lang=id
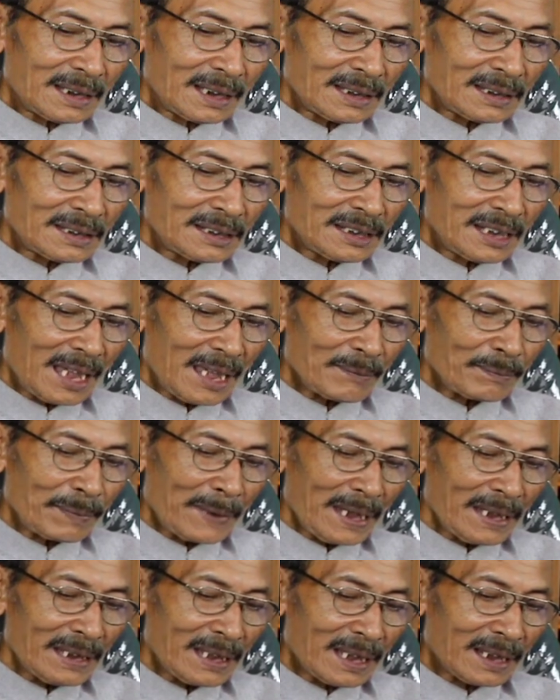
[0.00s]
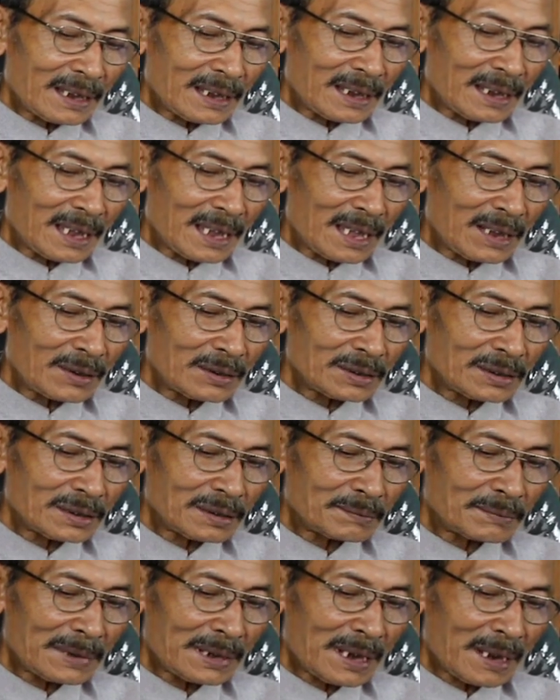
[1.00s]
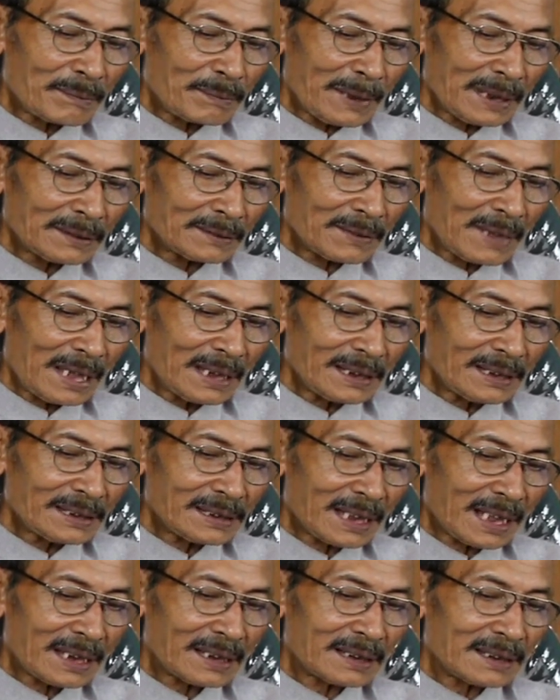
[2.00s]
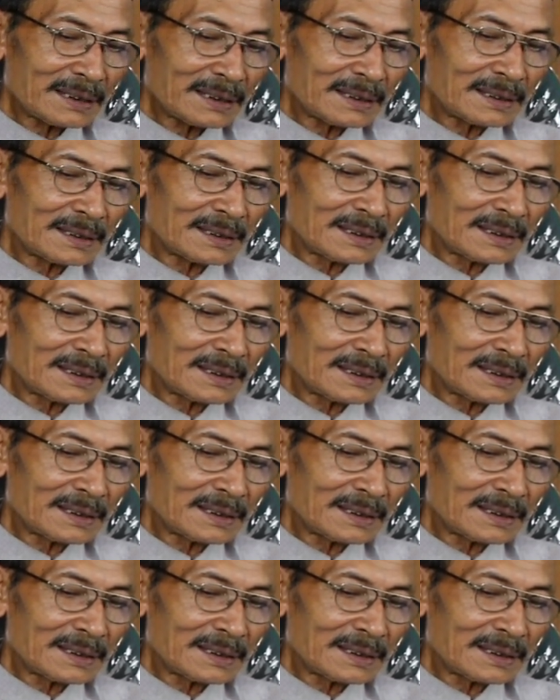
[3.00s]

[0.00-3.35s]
dan siapa yang harus mendapat warisan.